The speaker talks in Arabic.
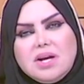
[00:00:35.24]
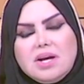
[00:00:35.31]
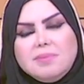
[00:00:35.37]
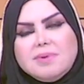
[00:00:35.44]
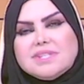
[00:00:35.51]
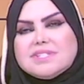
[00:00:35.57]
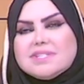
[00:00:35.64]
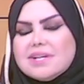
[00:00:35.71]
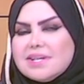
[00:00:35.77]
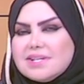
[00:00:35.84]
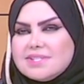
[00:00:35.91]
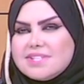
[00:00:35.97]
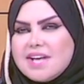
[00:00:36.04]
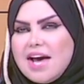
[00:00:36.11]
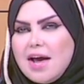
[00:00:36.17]
بس
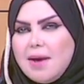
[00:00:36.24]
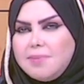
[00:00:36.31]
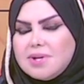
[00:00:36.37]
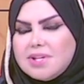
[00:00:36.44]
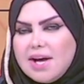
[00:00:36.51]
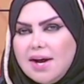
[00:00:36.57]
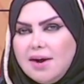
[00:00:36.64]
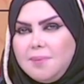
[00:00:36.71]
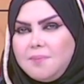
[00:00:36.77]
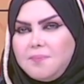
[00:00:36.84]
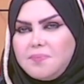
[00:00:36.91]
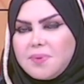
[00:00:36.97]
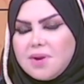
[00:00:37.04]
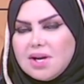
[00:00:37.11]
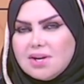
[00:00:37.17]
الذهبي ده
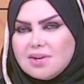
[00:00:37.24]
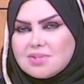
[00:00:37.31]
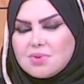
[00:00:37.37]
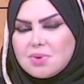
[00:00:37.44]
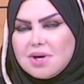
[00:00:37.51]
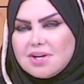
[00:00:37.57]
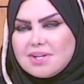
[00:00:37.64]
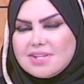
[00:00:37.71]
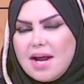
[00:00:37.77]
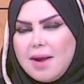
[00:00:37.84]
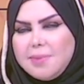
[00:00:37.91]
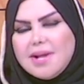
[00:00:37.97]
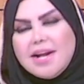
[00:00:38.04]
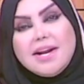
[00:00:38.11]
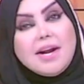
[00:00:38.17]
الزرار
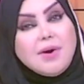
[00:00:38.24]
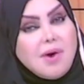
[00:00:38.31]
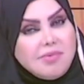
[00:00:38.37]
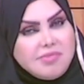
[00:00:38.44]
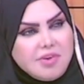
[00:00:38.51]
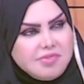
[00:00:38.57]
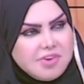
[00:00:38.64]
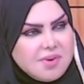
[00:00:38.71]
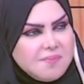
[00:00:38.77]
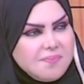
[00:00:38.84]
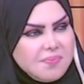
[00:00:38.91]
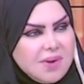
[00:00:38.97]
الذهبي ده لينا واقفه فيه